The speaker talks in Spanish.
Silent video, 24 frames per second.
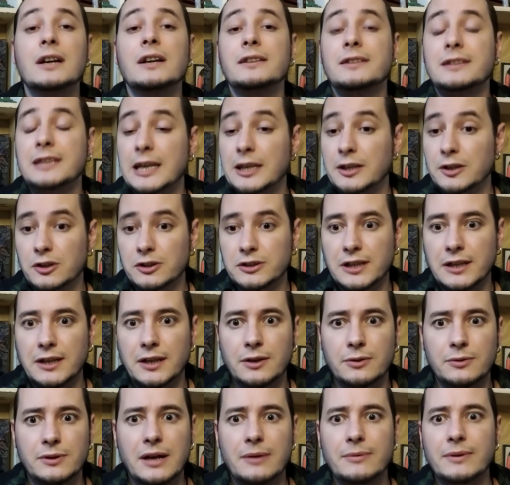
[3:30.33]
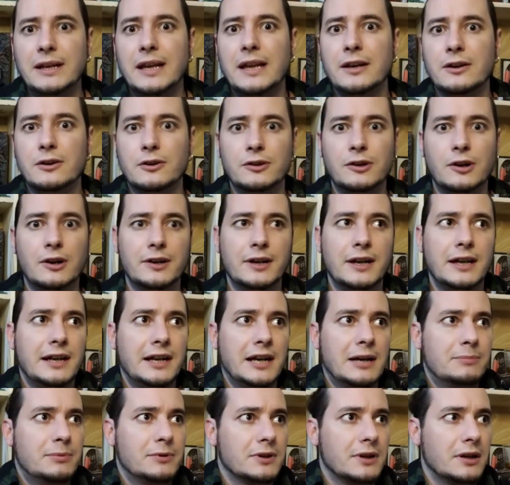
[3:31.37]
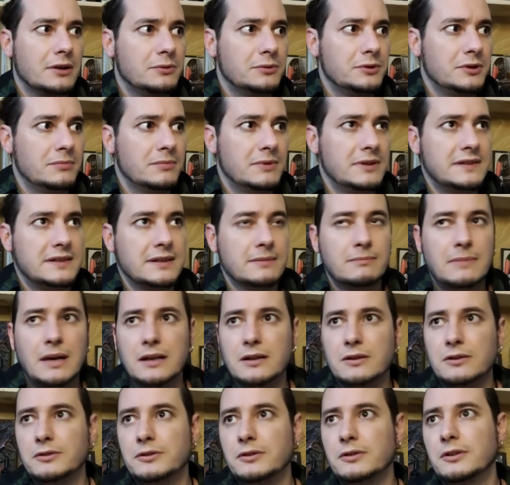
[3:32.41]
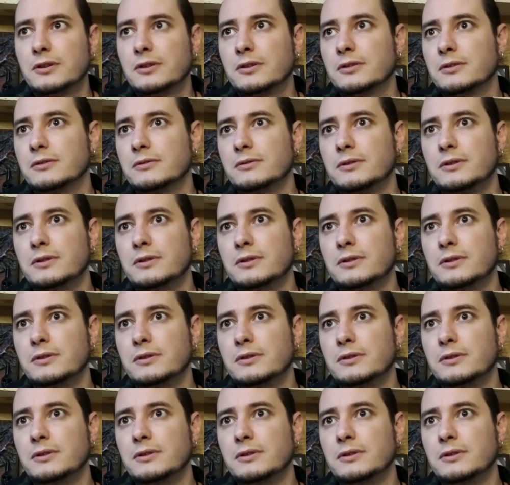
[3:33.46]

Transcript: de no tener una vela de color negra, porque algunos me dicen, Marco, no,